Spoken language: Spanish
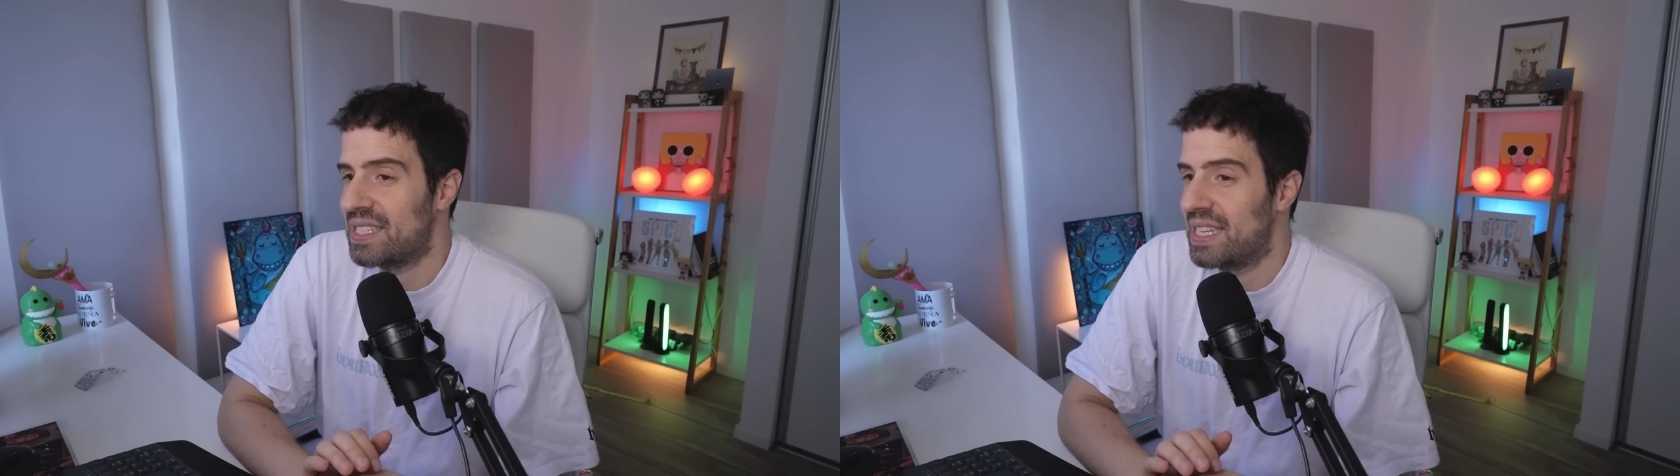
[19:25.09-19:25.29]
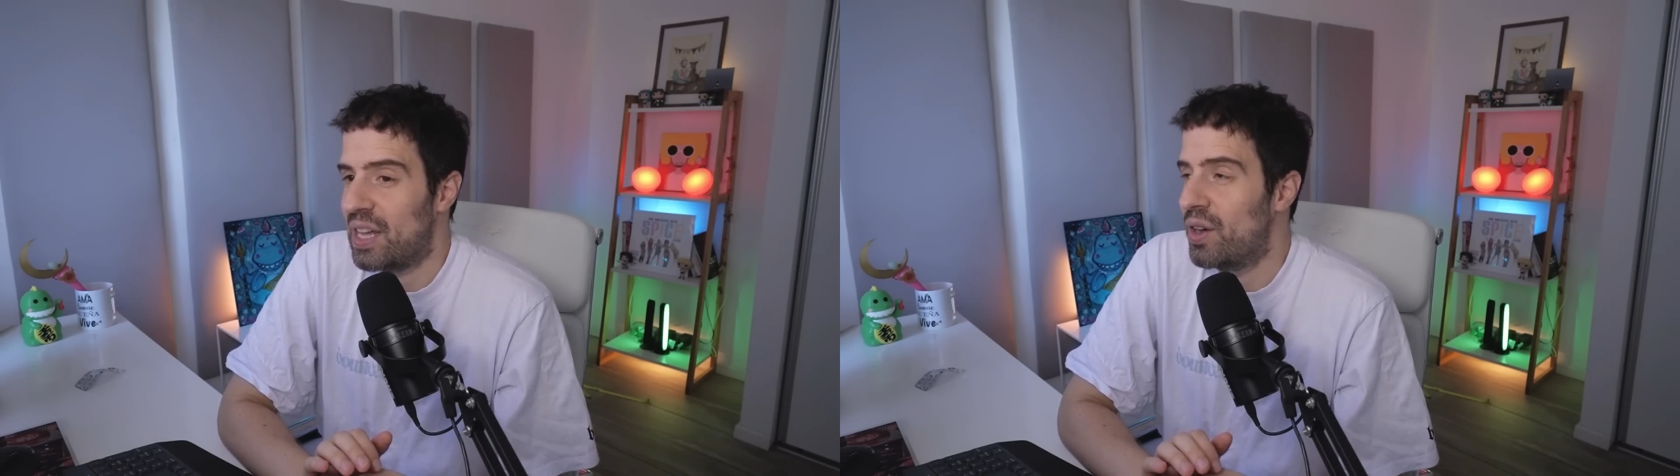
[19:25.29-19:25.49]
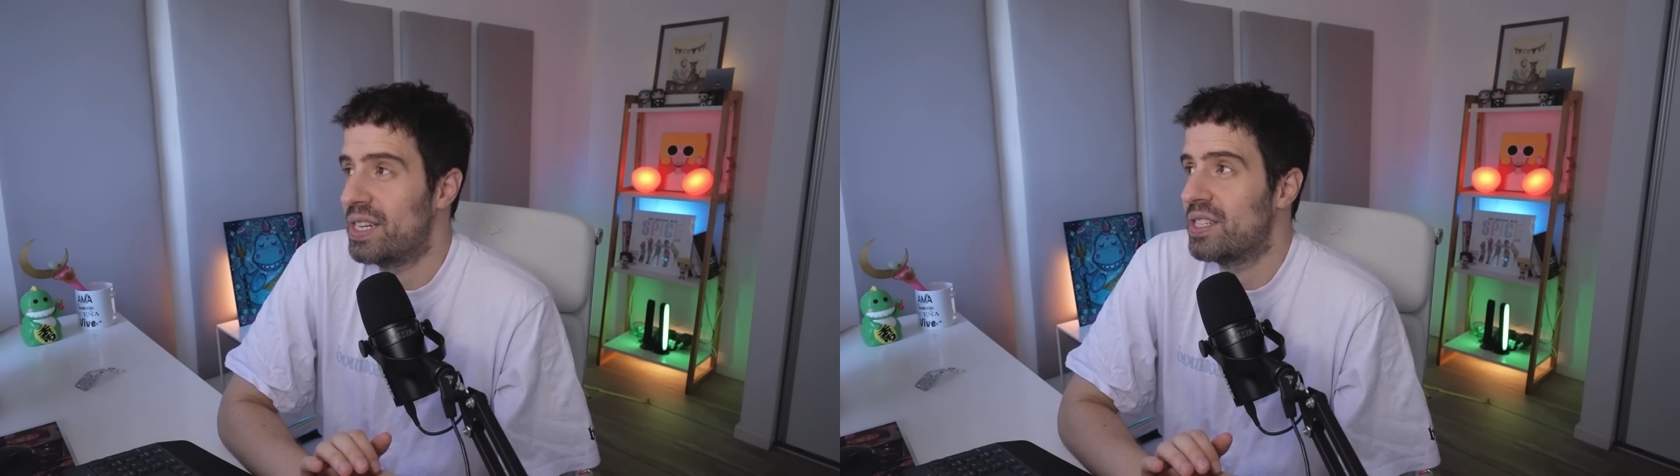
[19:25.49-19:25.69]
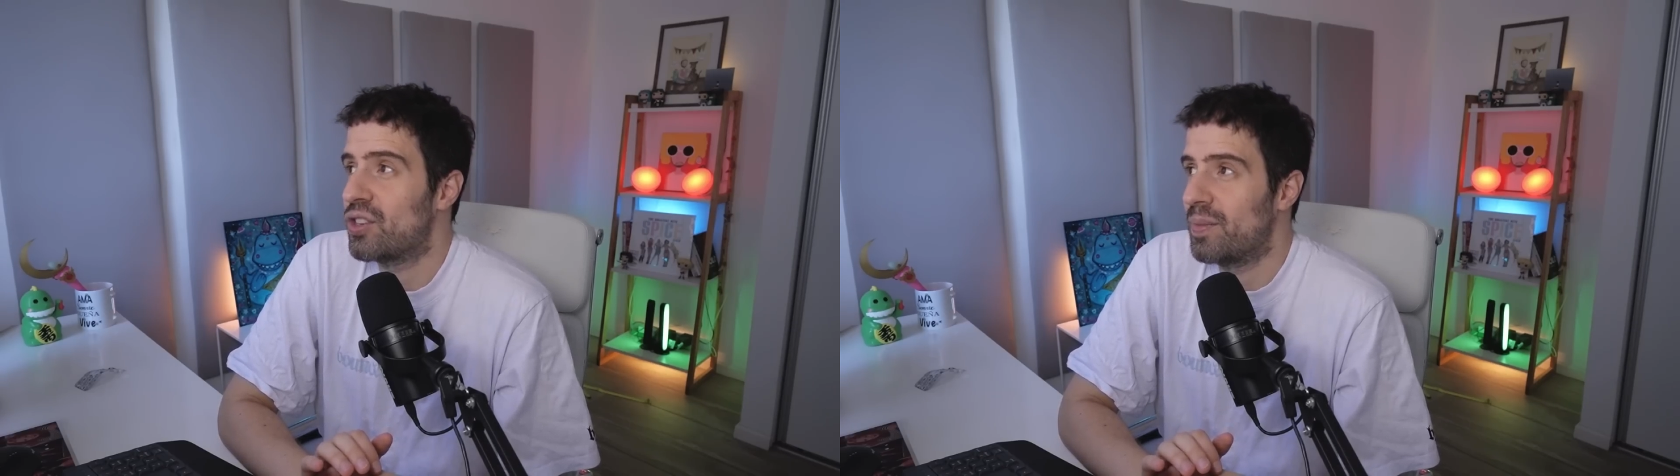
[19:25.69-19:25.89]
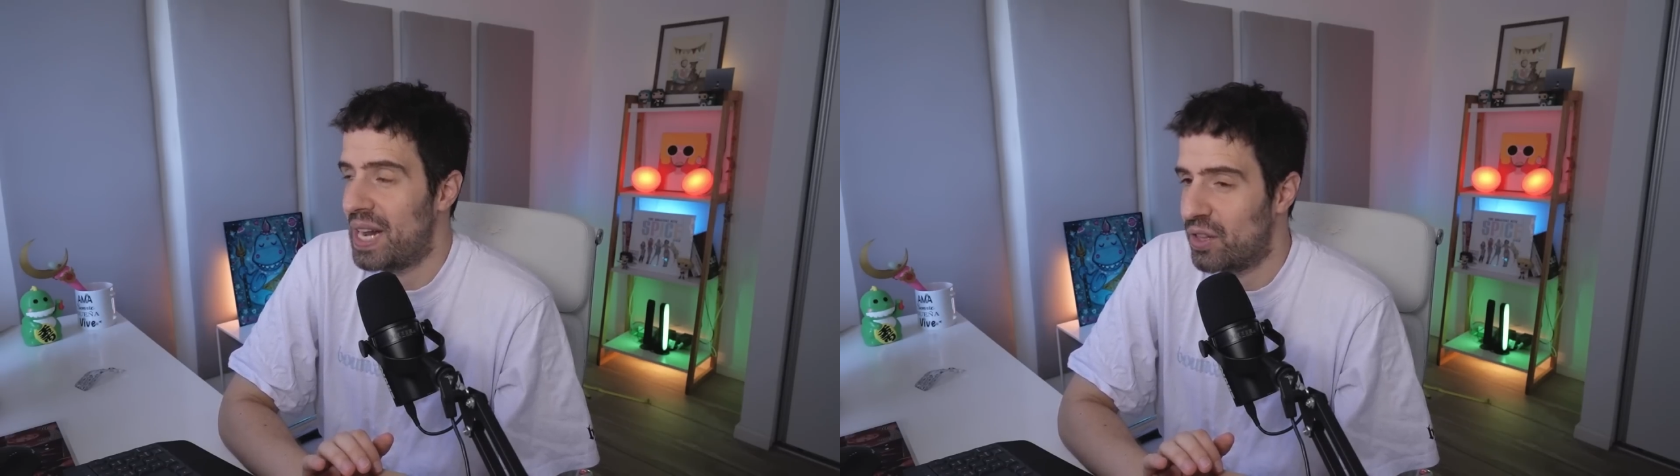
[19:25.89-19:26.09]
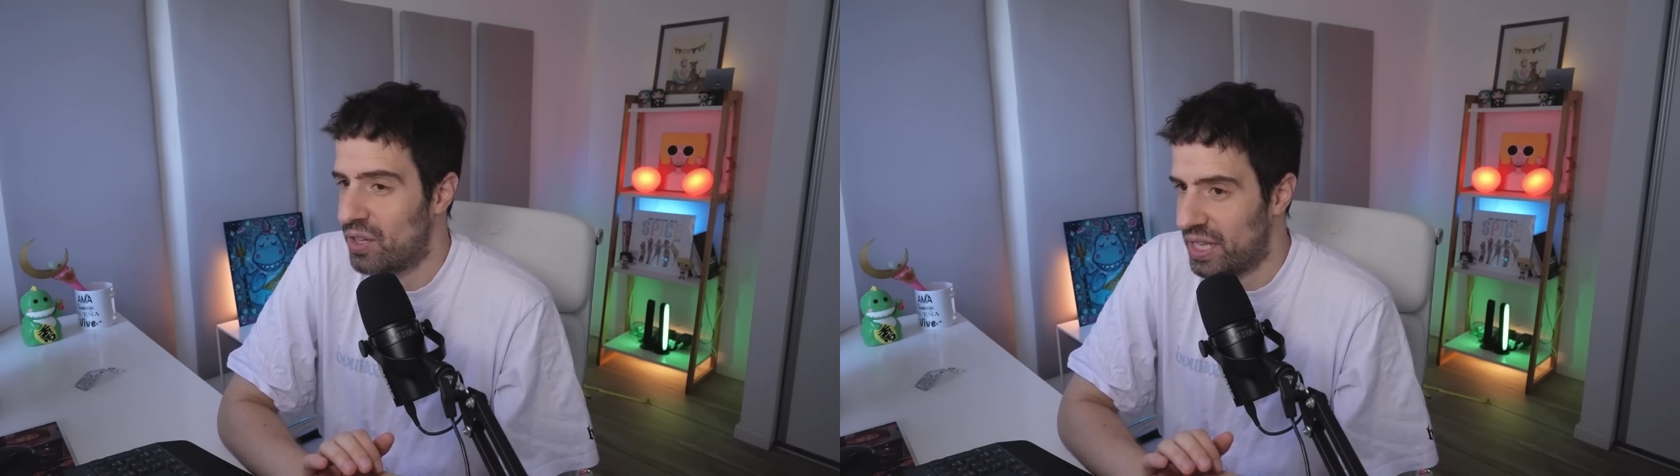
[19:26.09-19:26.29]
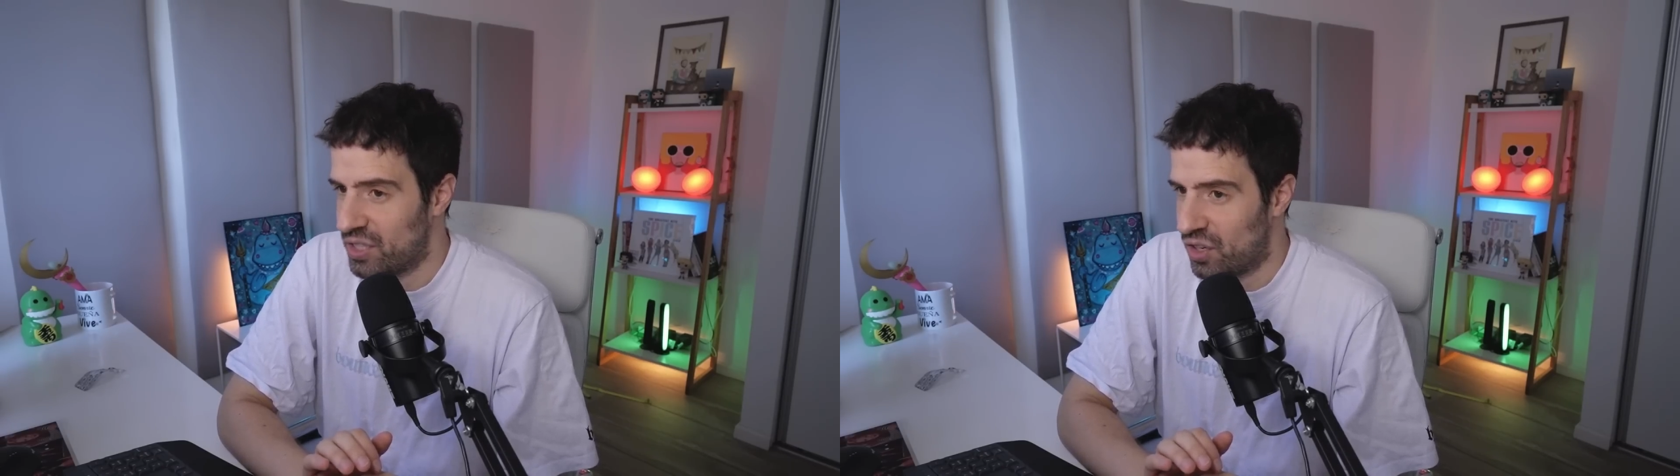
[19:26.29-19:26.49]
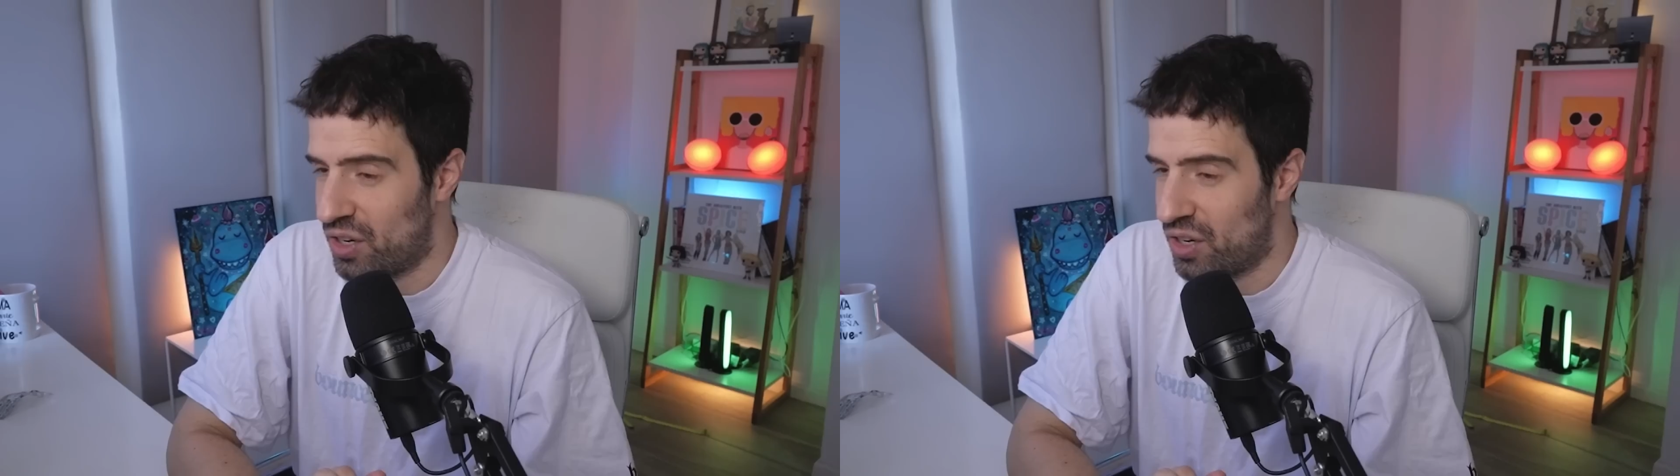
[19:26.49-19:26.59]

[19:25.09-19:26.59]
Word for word: sentado en el sillón mirando el techo.